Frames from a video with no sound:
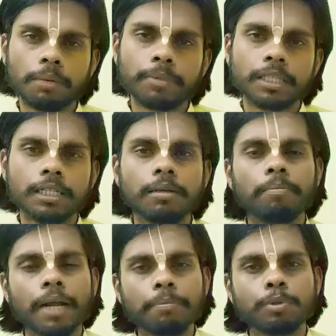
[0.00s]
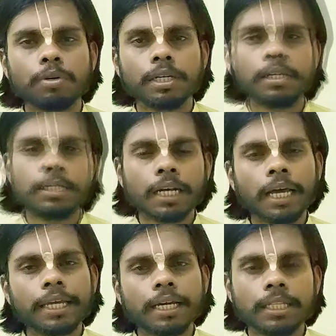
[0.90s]
उत्तम गति प्राप्त होगी
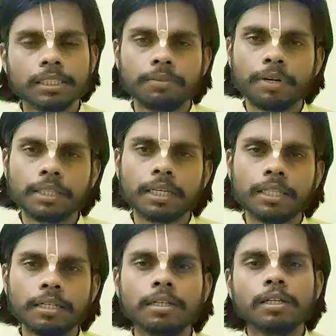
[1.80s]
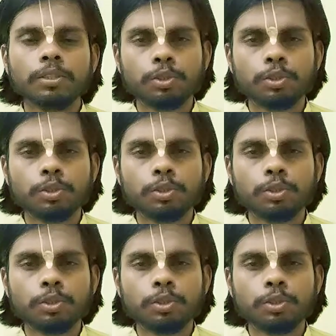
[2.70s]
निर्जला एकादशी व्रत के दिन